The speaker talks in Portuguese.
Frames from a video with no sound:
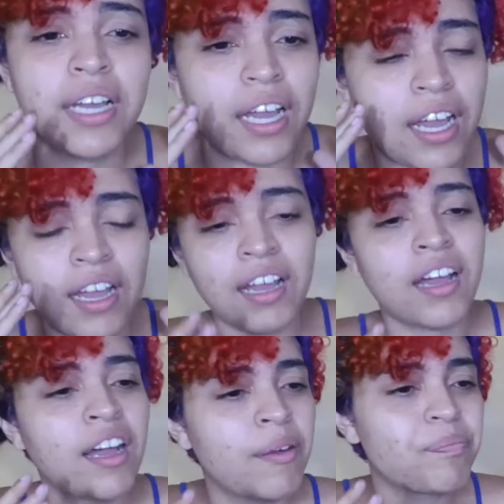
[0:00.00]
É,
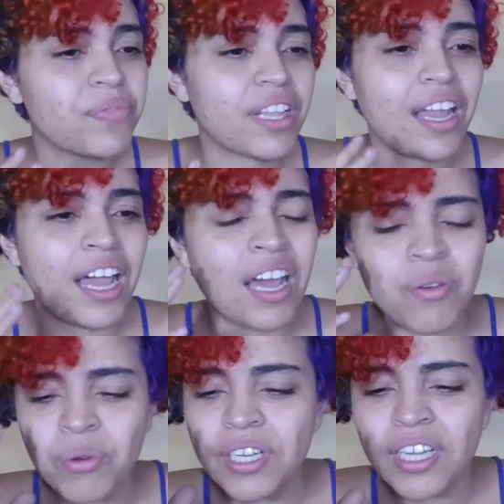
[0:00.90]
a, a
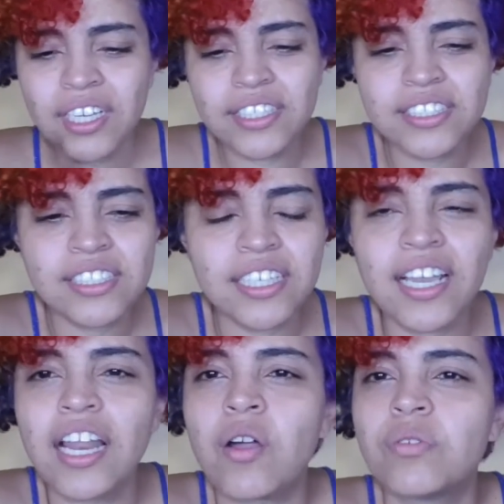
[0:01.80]
Luana
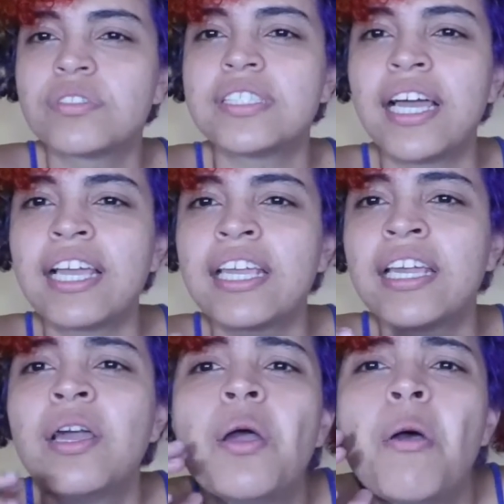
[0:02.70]
Hansen, ela
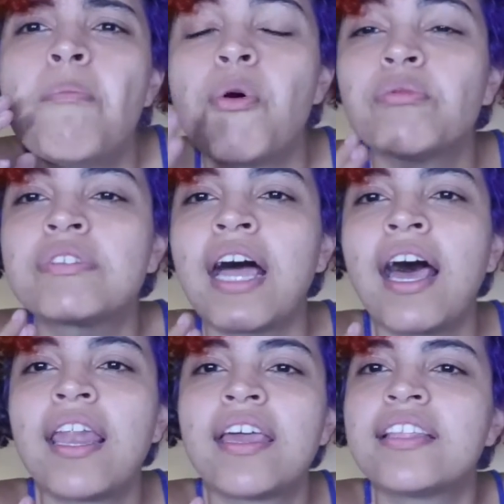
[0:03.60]
consegue
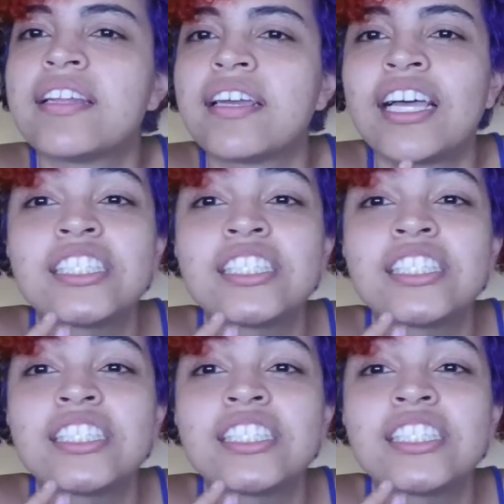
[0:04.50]
montar letra,